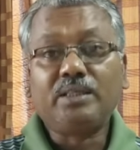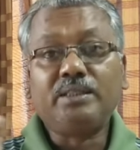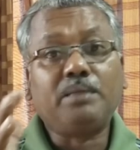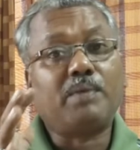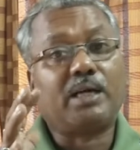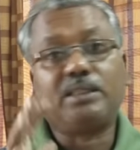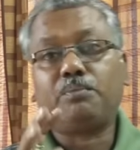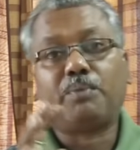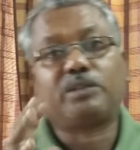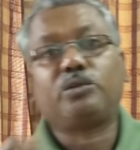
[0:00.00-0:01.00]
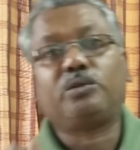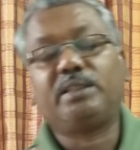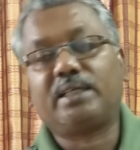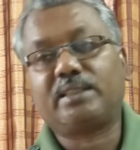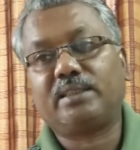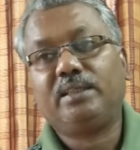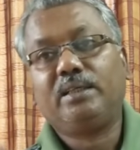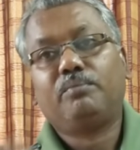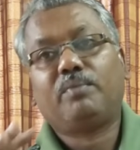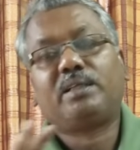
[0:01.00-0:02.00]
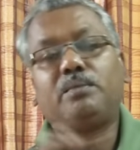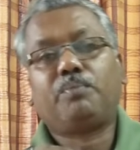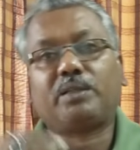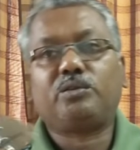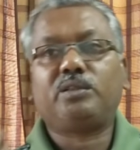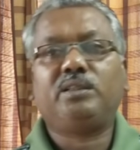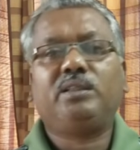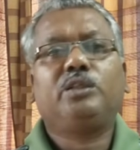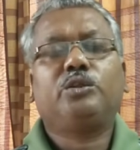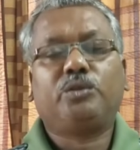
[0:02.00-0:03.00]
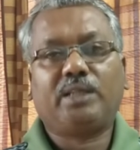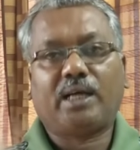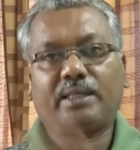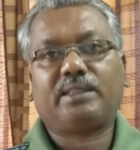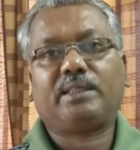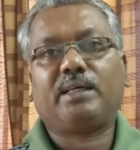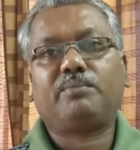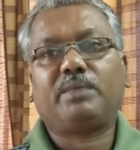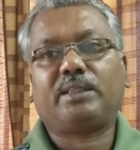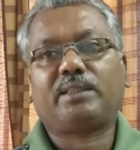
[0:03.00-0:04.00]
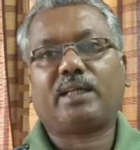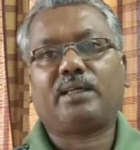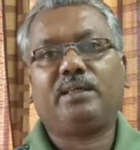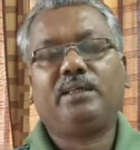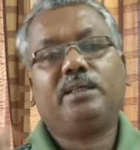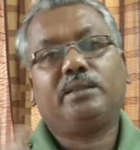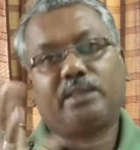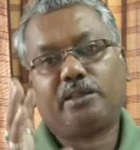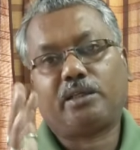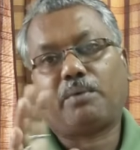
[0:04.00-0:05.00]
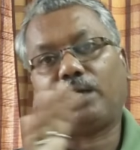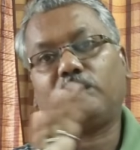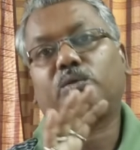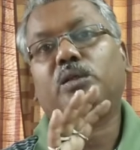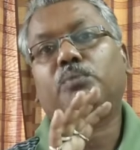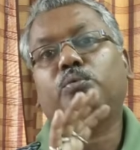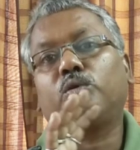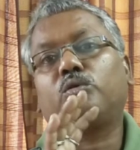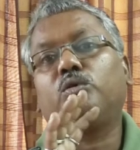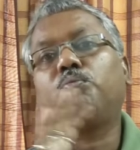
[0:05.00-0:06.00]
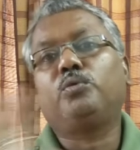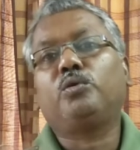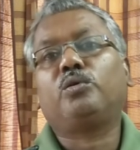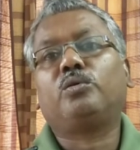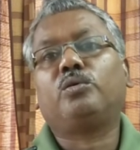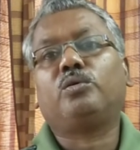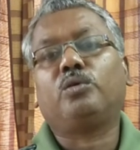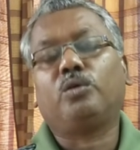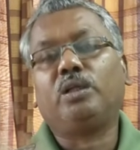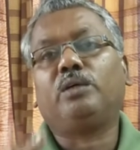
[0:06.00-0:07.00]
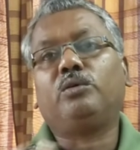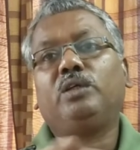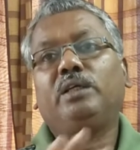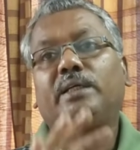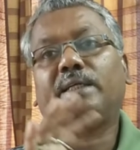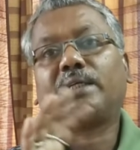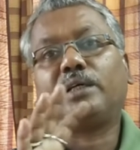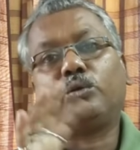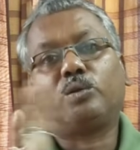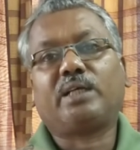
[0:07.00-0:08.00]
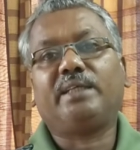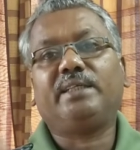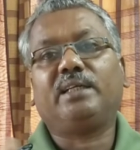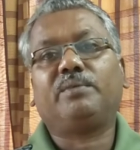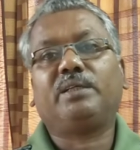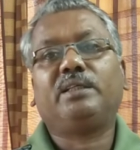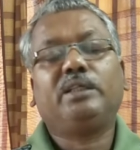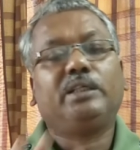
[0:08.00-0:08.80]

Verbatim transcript: যে মাটির পাত্রটি আছে মাটির পাত্রটি যদি আগে থেকে আপনাদের থাকে যেন এটা ভালো করে পুরো খুব পুরনো হলেও এটাকে রোদ খাইয়ে নেবেন